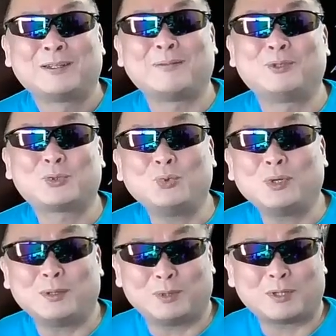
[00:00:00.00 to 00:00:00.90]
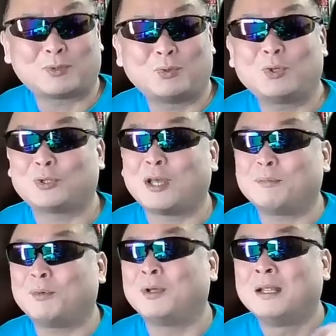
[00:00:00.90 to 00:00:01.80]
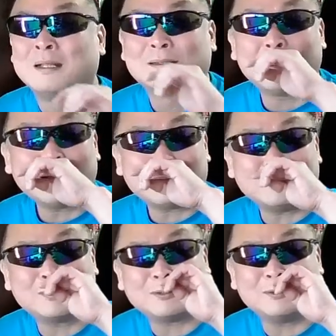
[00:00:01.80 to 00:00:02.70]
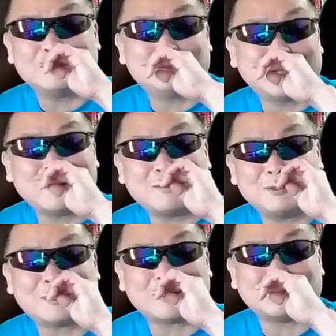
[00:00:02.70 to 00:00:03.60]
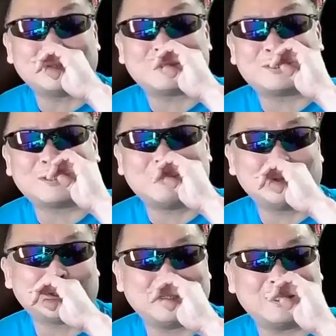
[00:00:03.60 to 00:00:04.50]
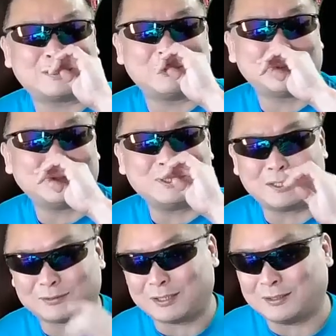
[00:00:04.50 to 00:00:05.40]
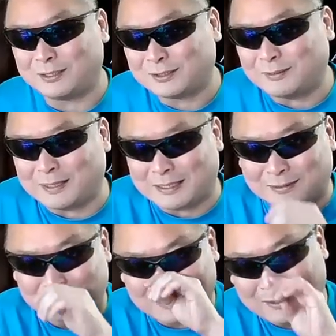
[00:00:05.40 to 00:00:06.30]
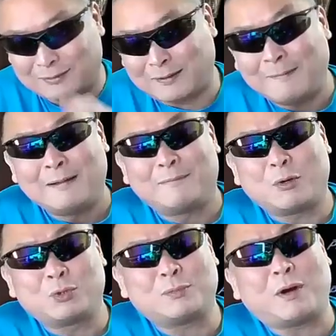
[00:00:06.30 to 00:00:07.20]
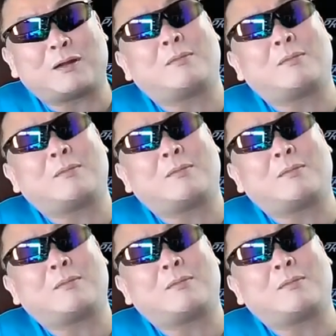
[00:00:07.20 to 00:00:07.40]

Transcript: てもうしょうがねえもんだってもう大学行く大学行ったって別に時間持ってねえしもうどこに間でレシゲームやったらしまったらおじいバ